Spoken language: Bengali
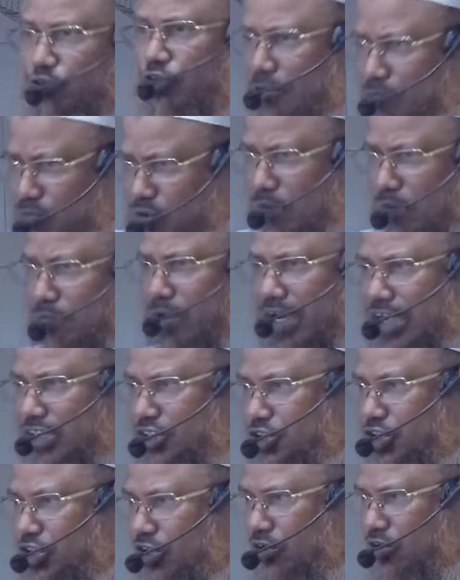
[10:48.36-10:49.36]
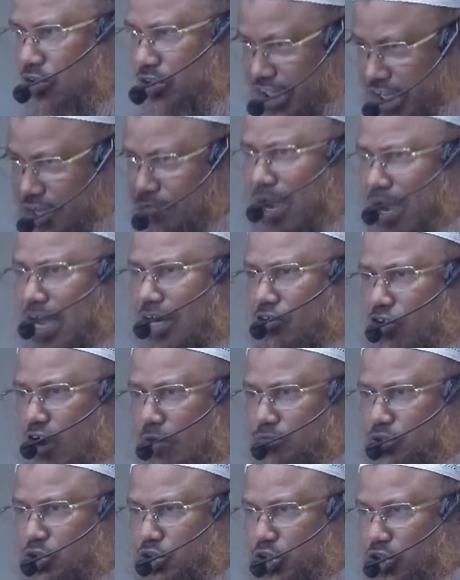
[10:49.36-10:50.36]
নিম্নমানের ছিল ওদের ইমান
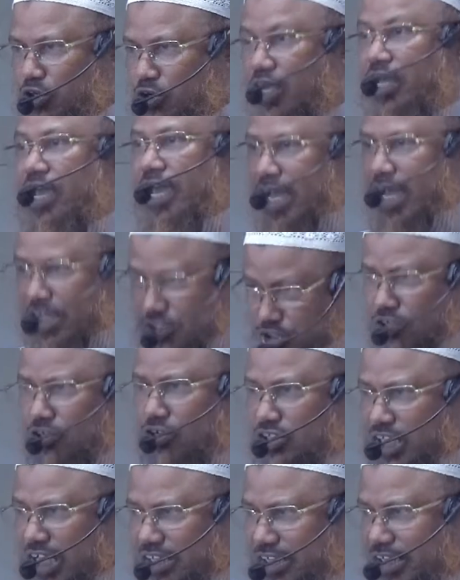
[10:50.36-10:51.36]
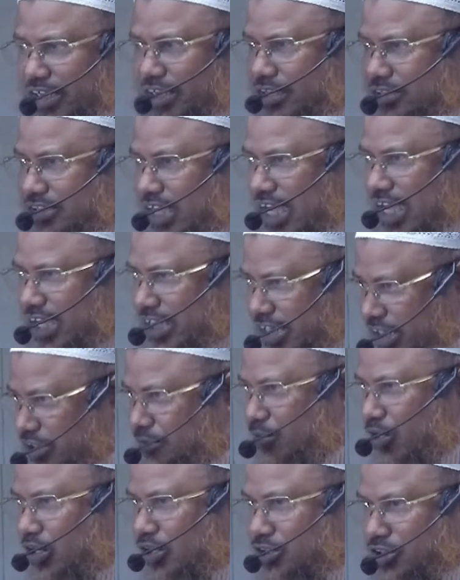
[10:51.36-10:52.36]
কম ছিল এই জন্য তাদেরকে জাহিলিয়াত
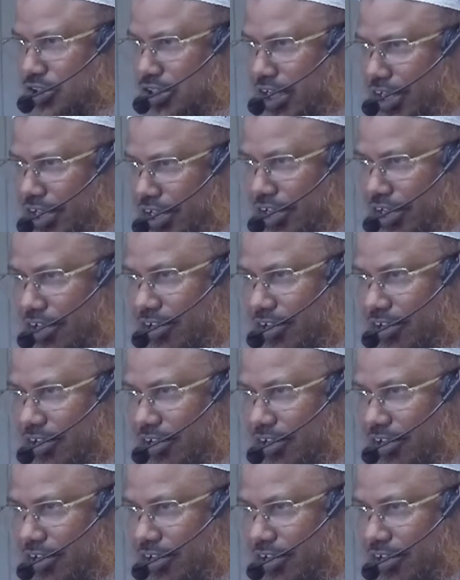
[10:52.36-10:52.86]
বলেছেন নাকি